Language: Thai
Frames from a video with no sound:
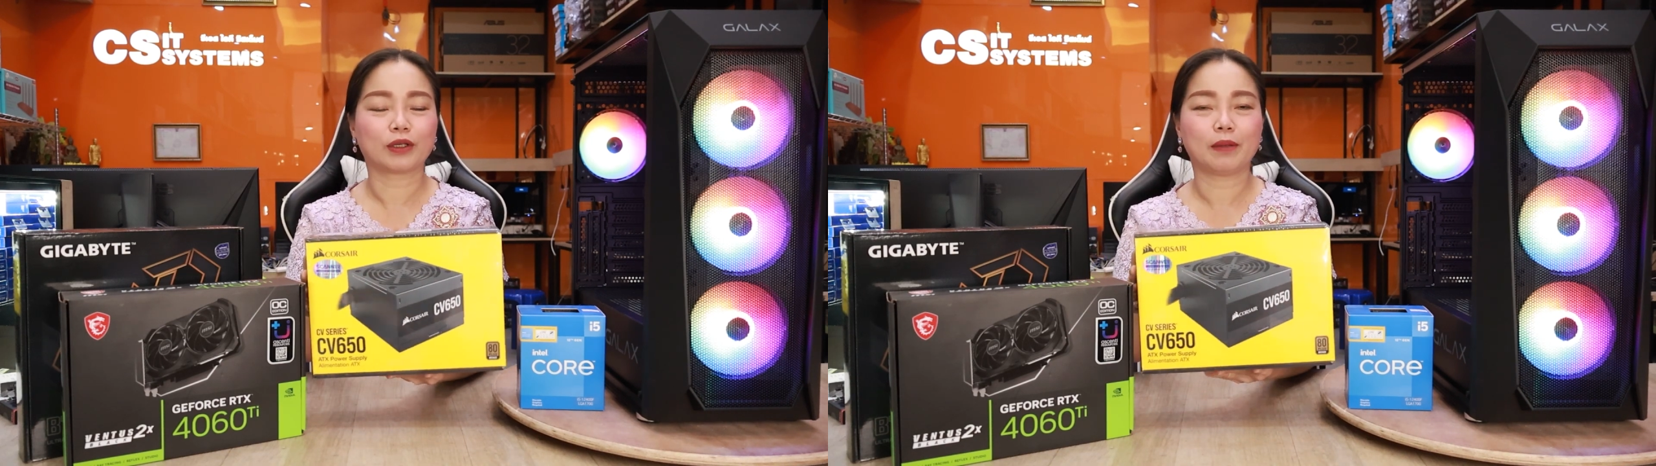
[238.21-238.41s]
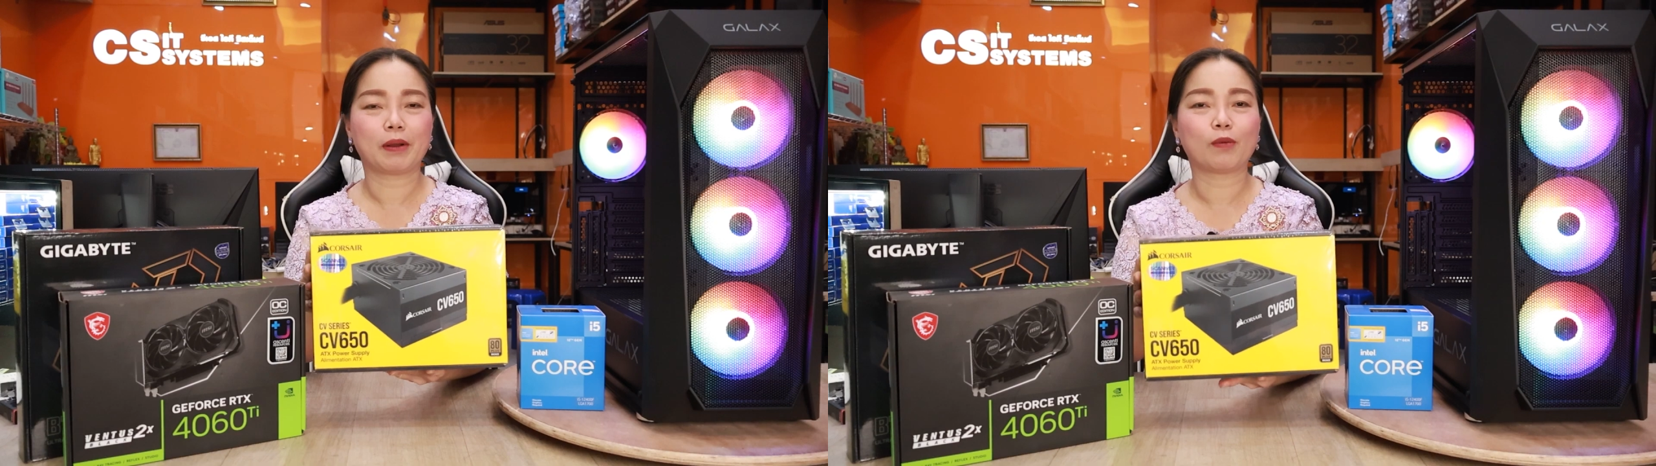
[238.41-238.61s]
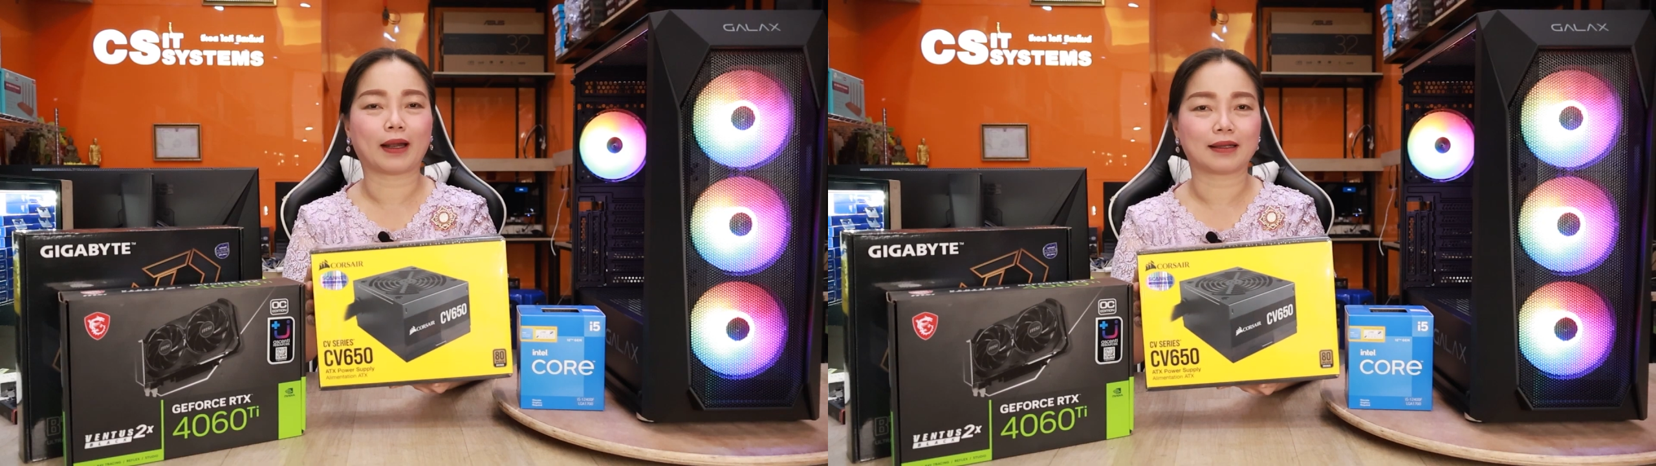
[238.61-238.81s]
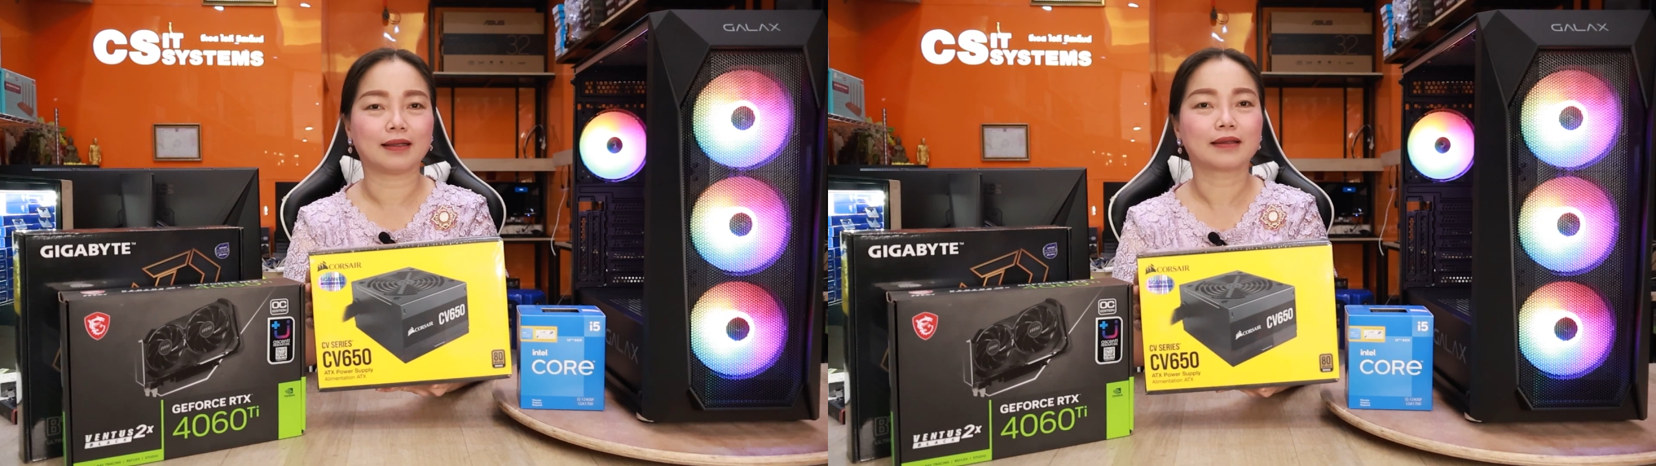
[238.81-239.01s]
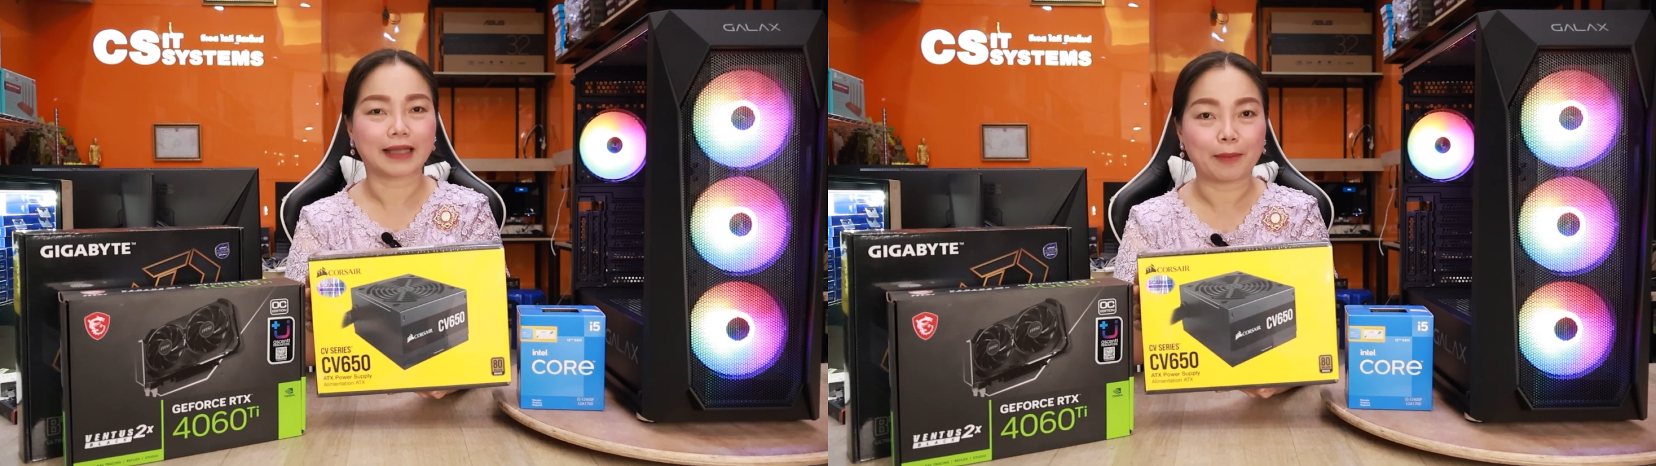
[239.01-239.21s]
ตัวนี้เป็นวัต
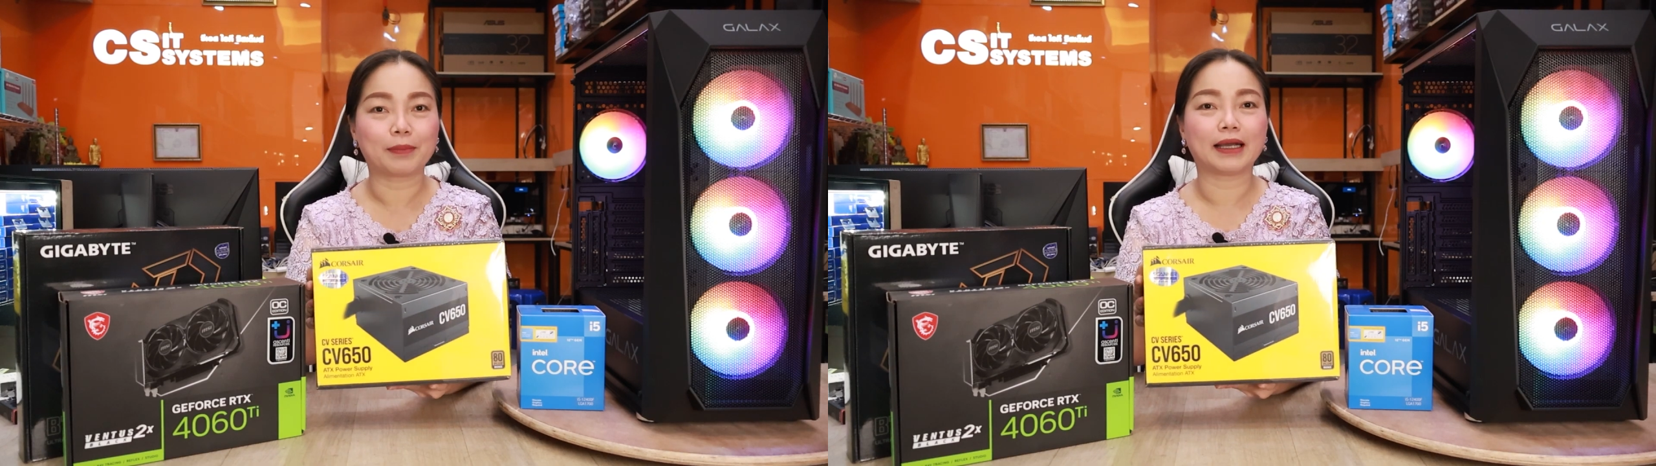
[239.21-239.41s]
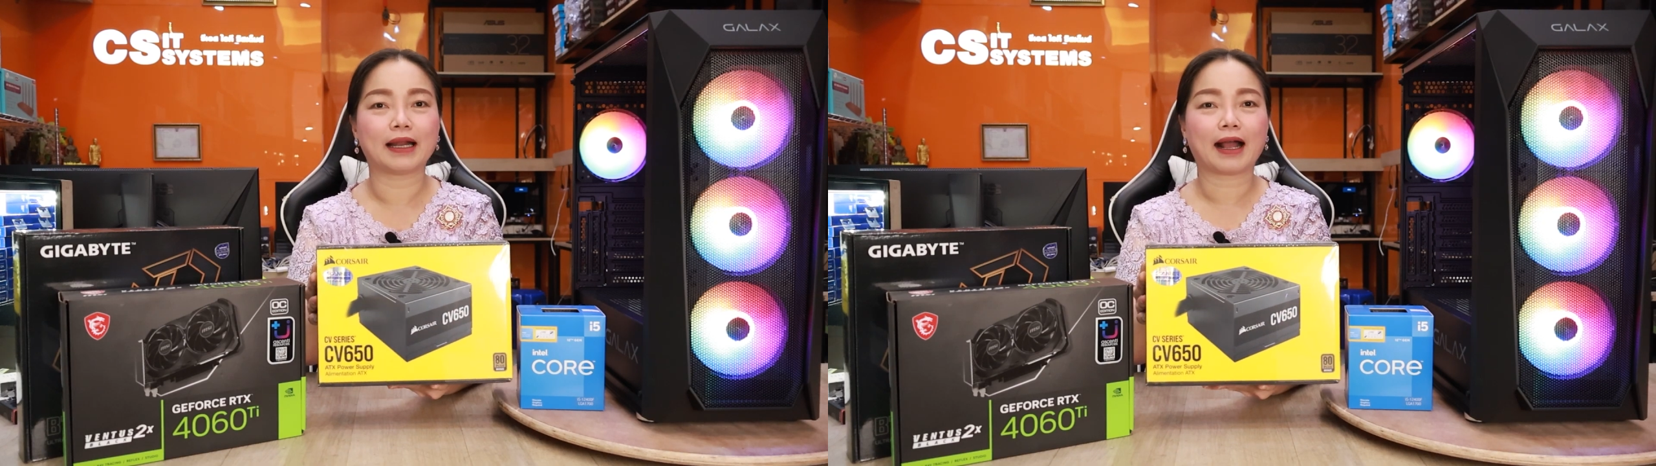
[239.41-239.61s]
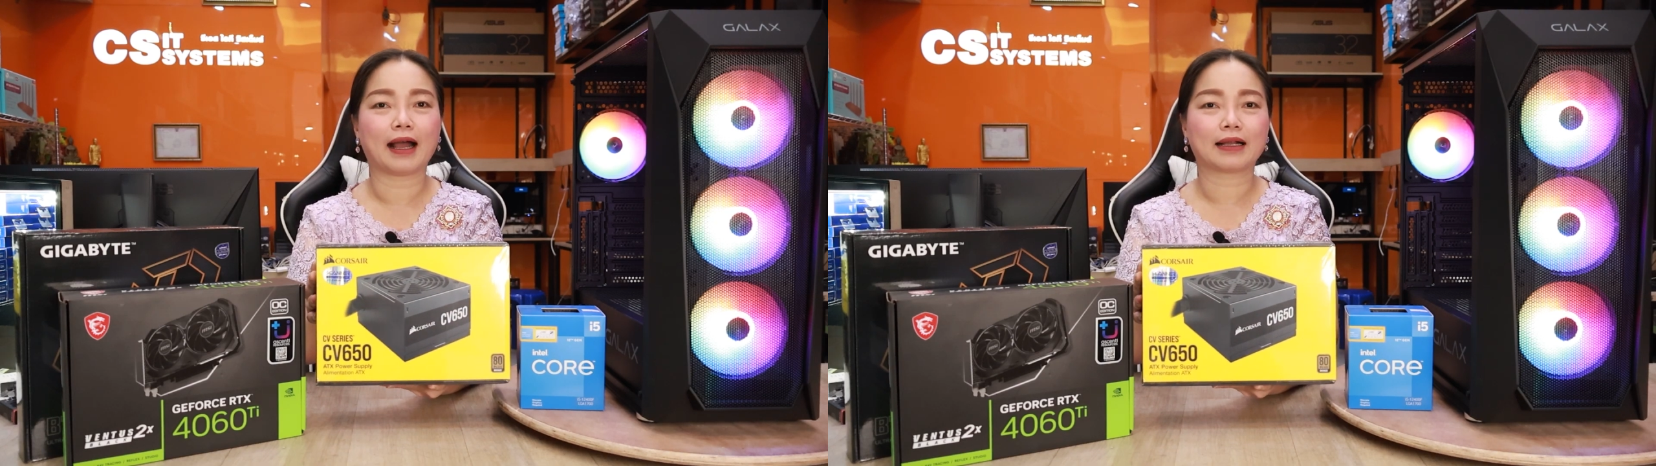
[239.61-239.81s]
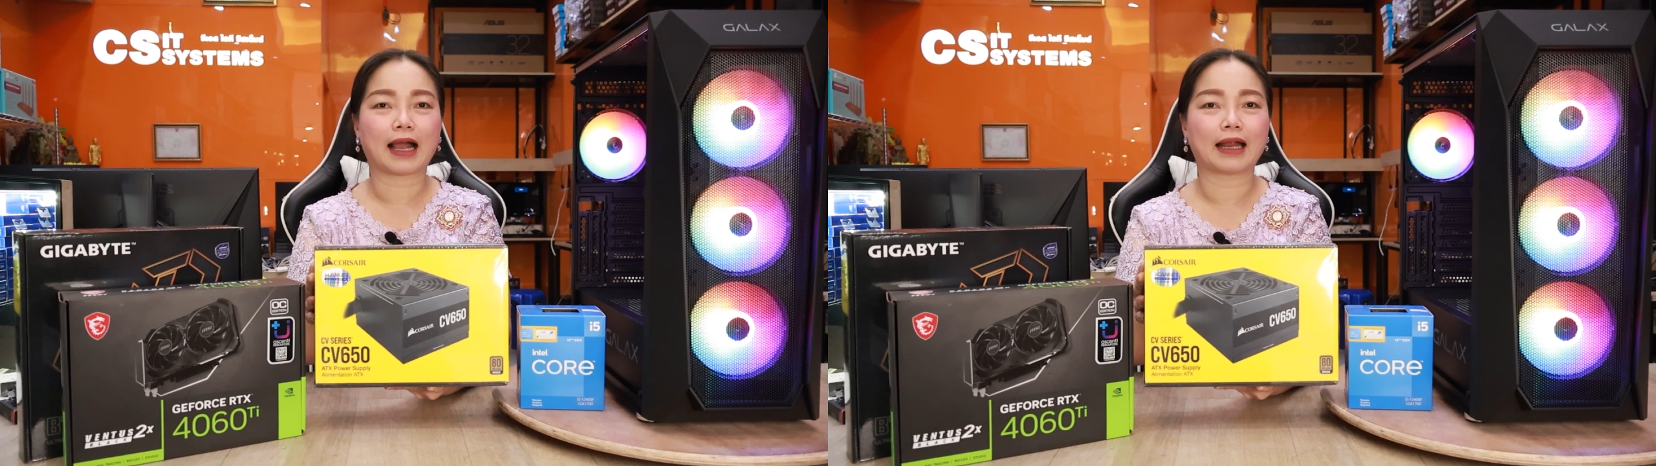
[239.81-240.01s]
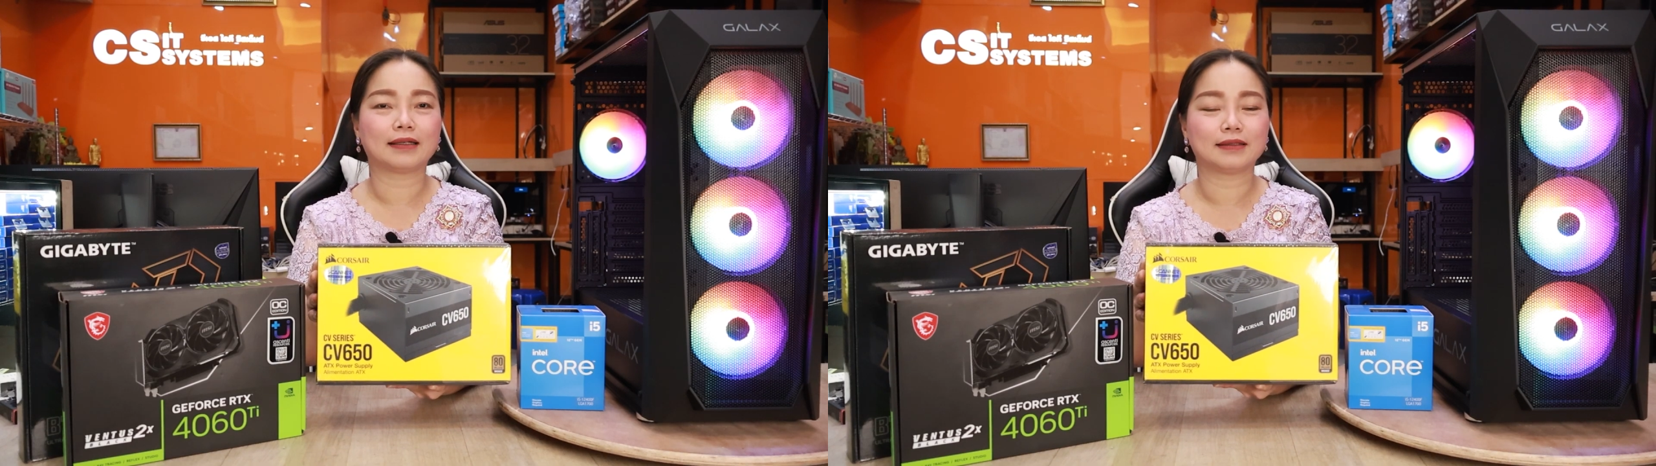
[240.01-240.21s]
เต็มเลยนะคะ
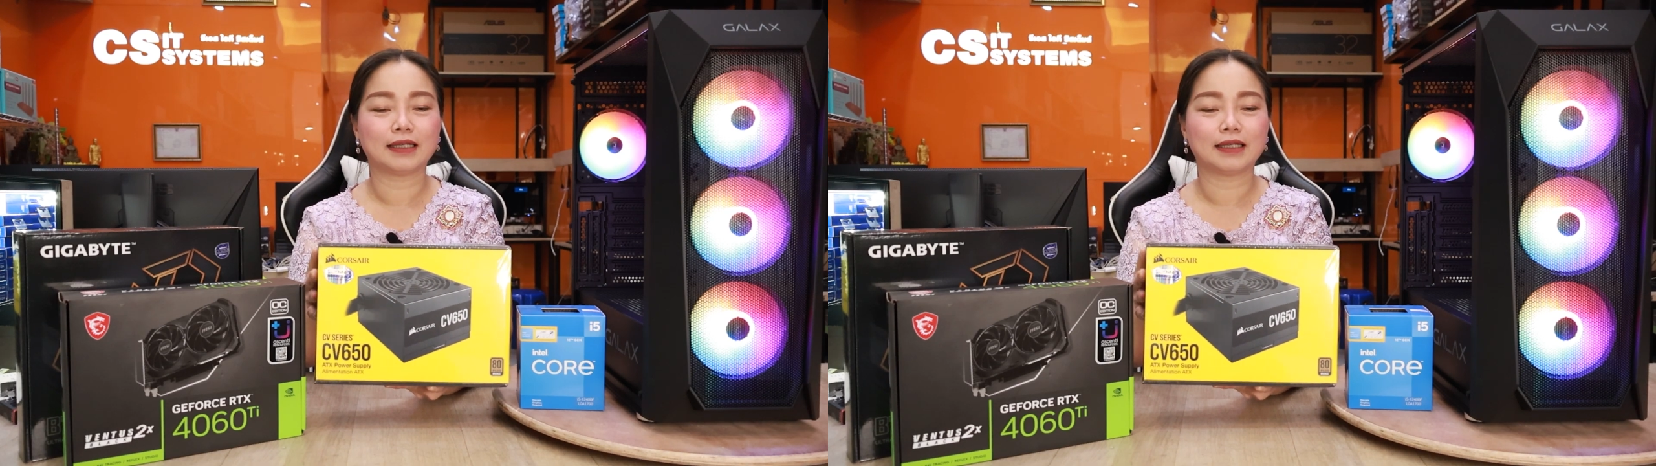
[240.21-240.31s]
การ